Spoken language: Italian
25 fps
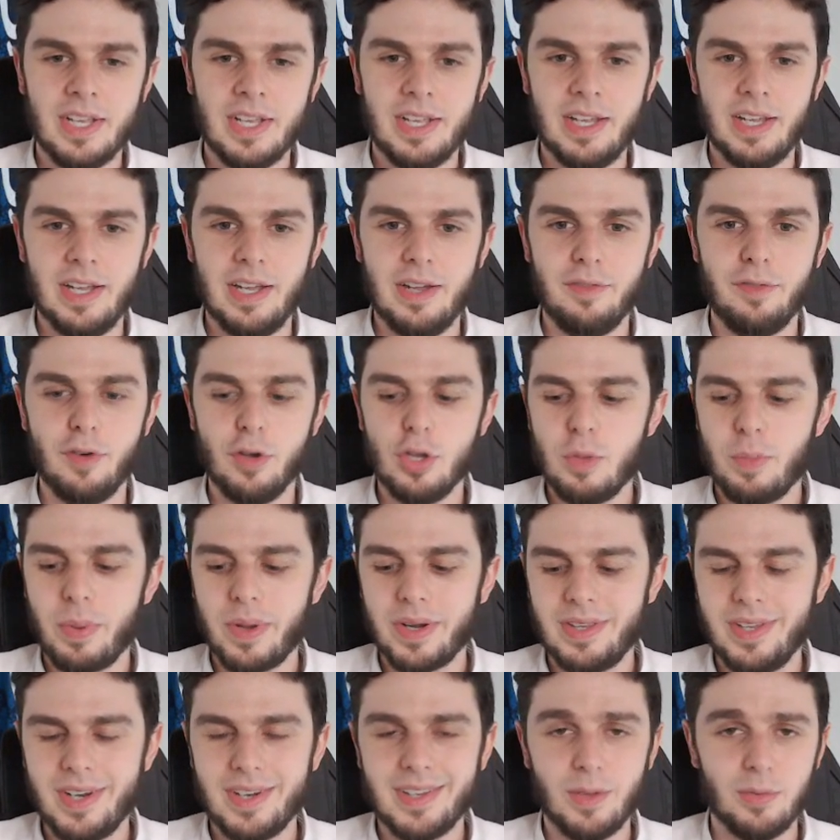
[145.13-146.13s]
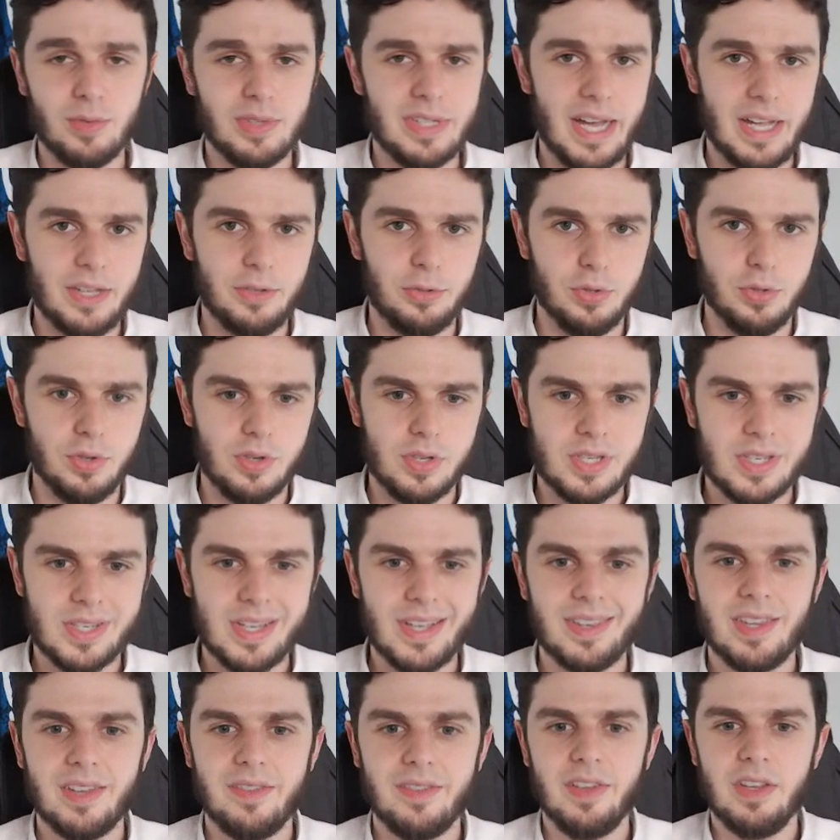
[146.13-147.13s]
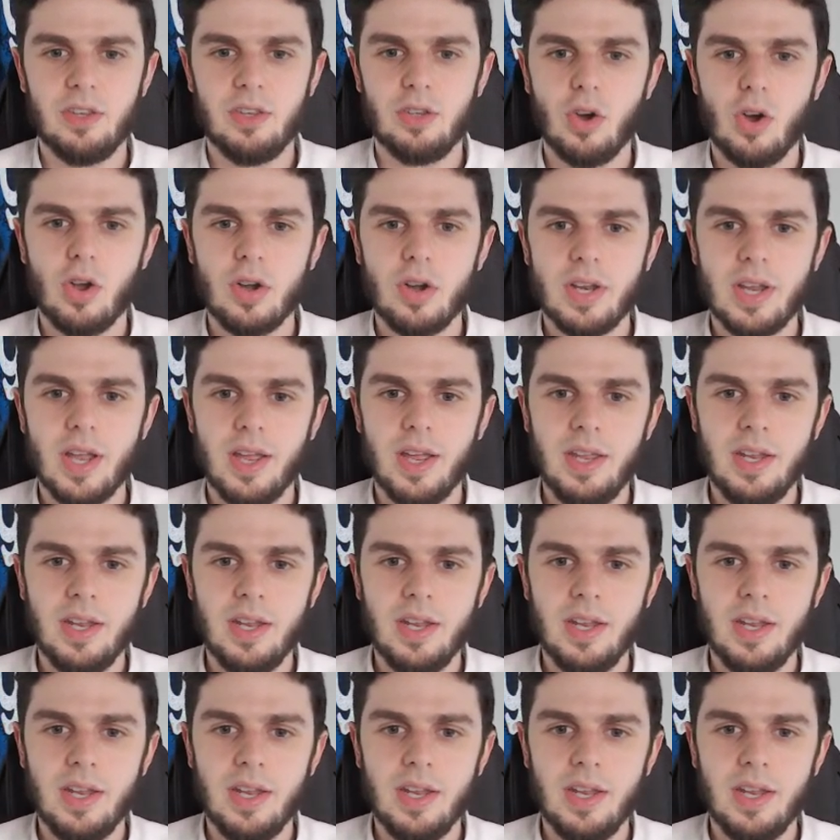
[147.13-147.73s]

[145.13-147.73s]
Eh, voglio partire da un dato, sette vittorie